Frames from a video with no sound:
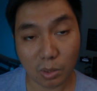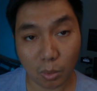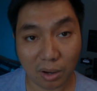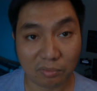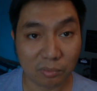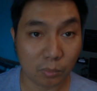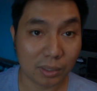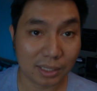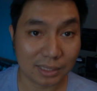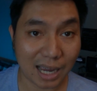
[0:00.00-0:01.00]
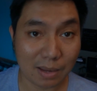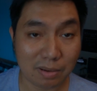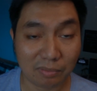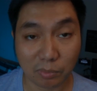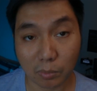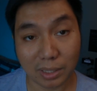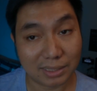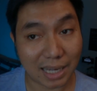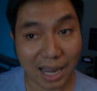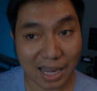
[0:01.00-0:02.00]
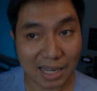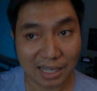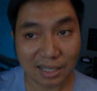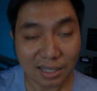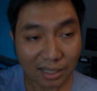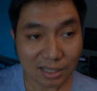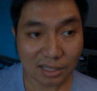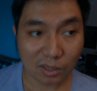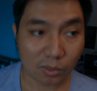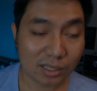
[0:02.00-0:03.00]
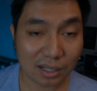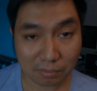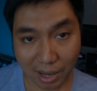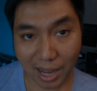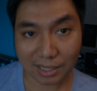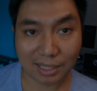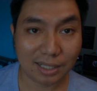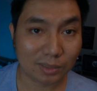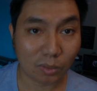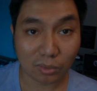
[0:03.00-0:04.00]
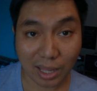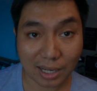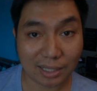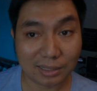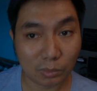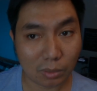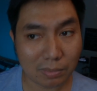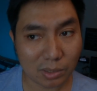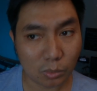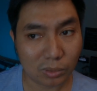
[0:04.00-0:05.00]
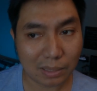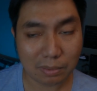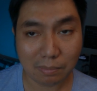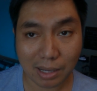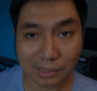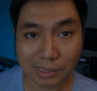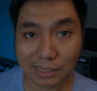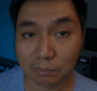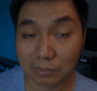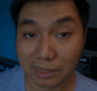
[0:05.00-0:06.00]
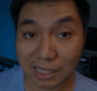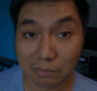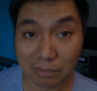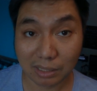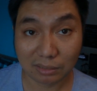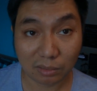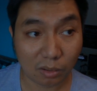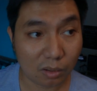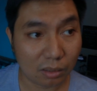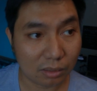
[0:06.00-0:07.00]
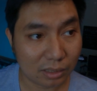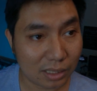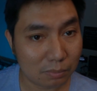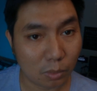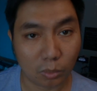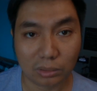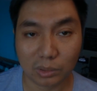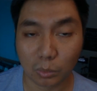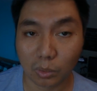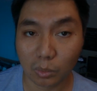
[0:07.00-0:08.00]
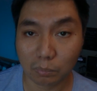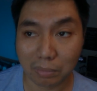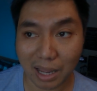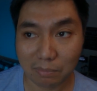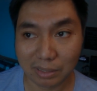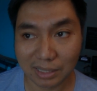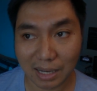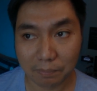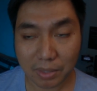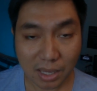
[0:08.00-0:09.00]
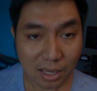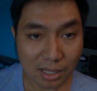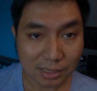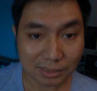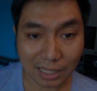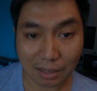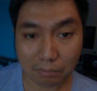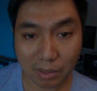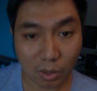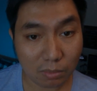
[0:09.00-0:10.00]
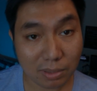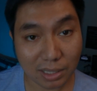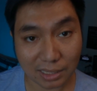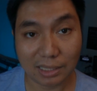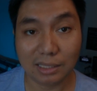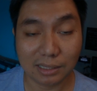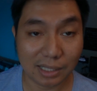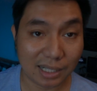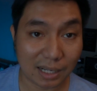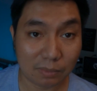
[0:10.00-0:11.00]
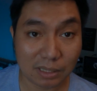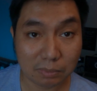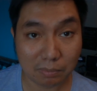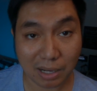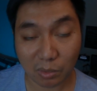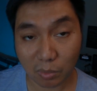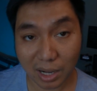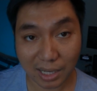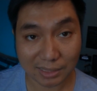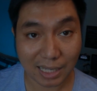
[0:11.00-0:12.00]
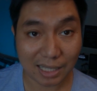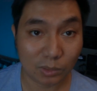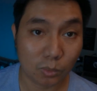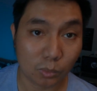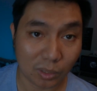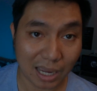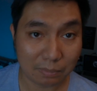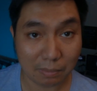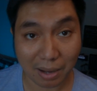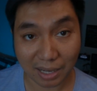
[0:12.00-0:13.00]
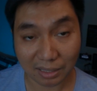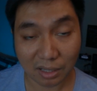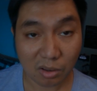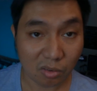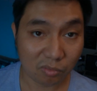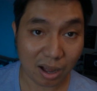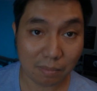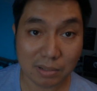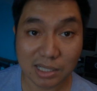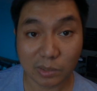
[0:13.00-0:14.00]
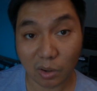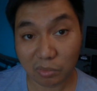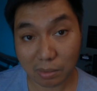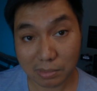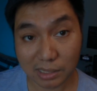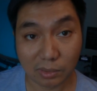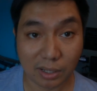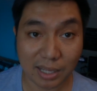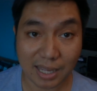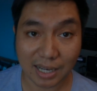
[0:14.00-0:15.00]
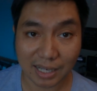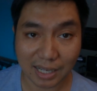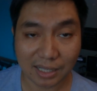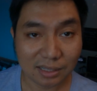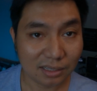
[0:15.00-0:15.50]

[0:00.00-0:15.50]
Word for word: มีความฟุ้งกระจายแบบฟุ้งกระจายค่อนข้างมากนะในตอนแรกนะแต่ว่ามันอยู่ได้ประมาณสักสิบนาทีมันก็เริ่มหดตัวลงไปเหมือนกับจะไม่ค่อยมีกลิ่นเลยนะครับคือประมาณว่ากระจายตัวอยู่แค่ประมาณฝ่ามือสองฝ่ามือเท่านั้นเองนะ